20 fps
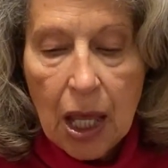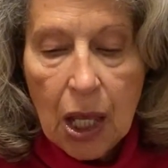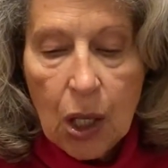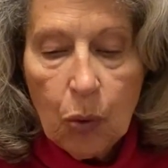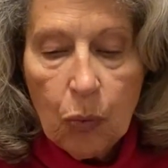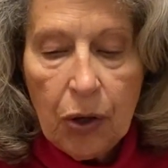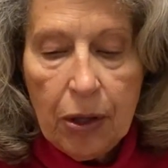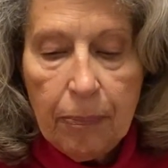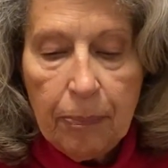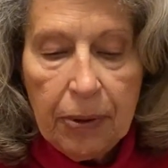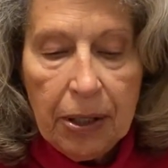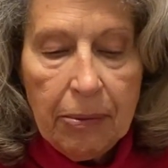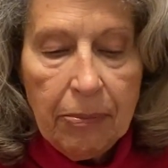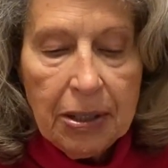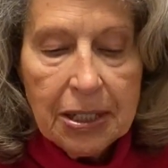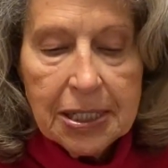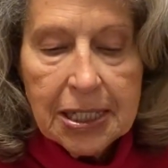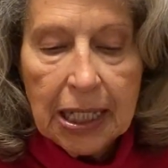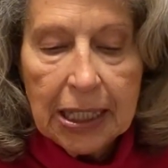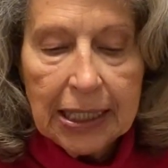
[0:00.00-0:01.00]
Quei primi
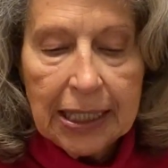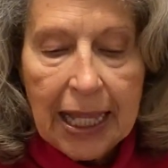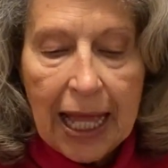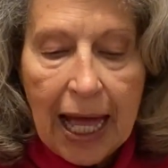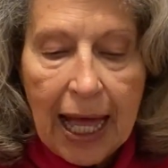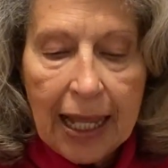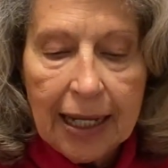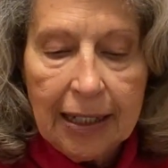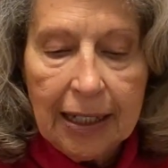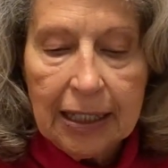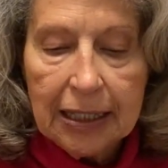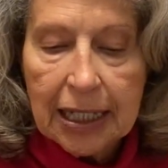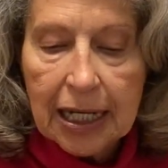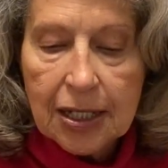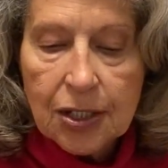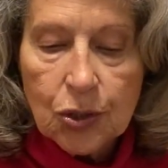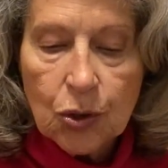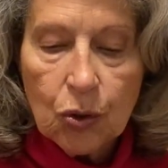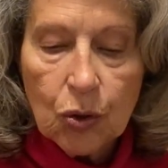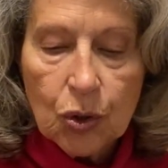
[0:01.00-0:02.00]
sette anni
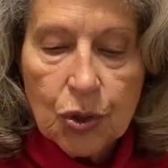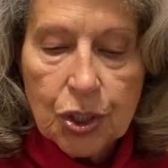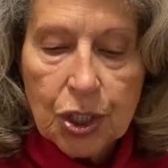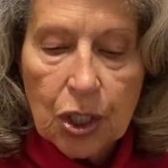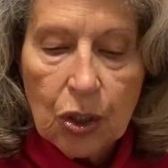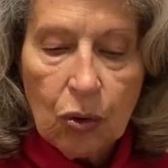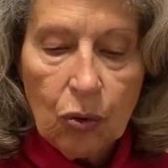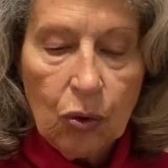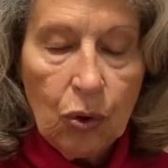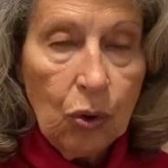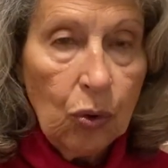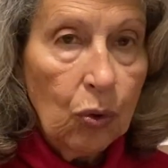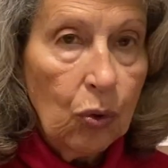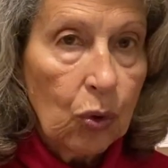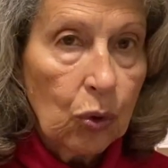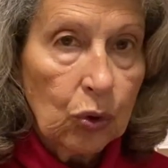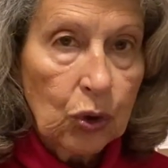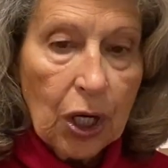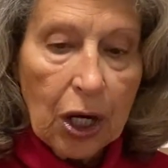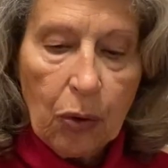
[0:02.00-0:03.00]
trascorsi con
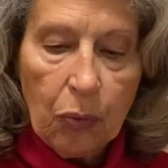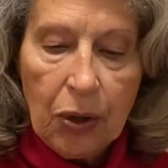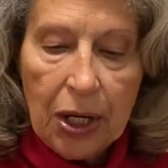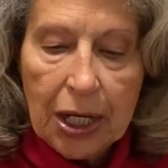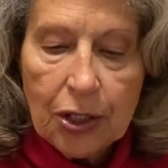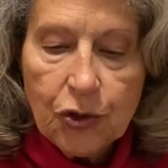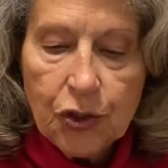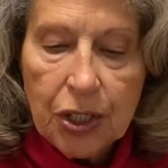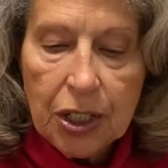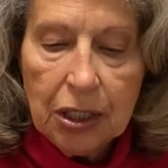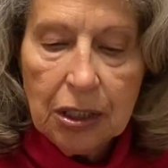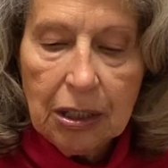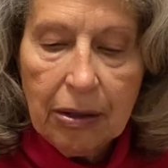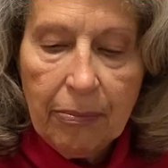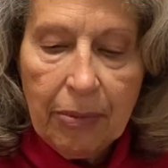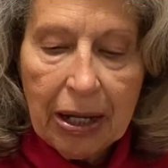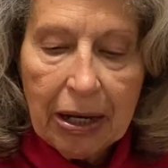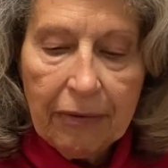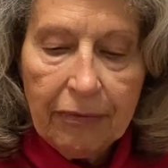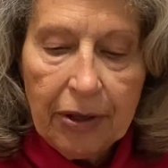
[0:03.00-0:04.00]
loro, tra quella gente
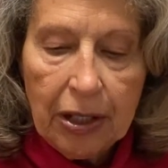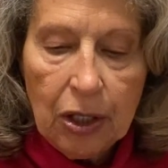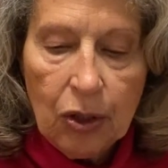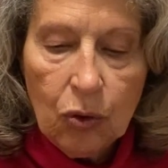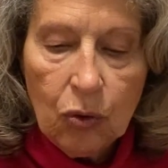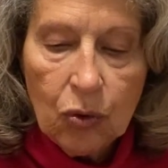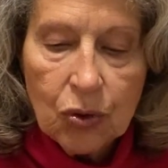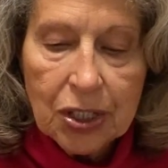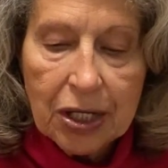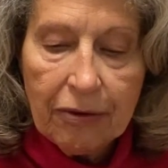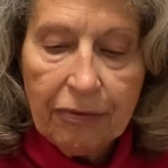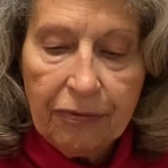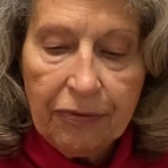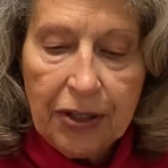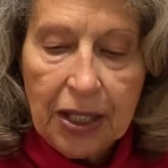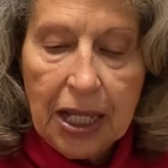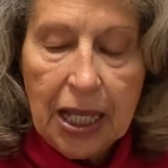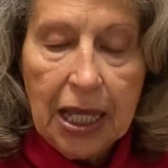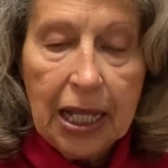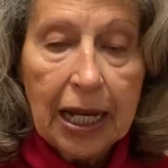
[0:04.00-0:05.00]
meravigliosa e
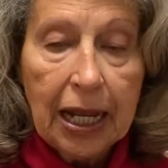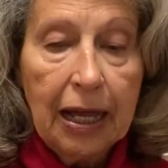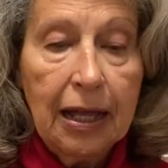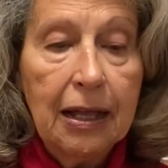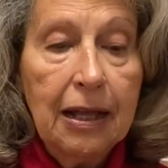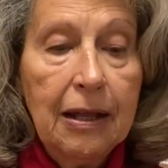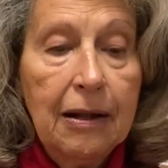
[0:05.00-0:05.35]
fiera,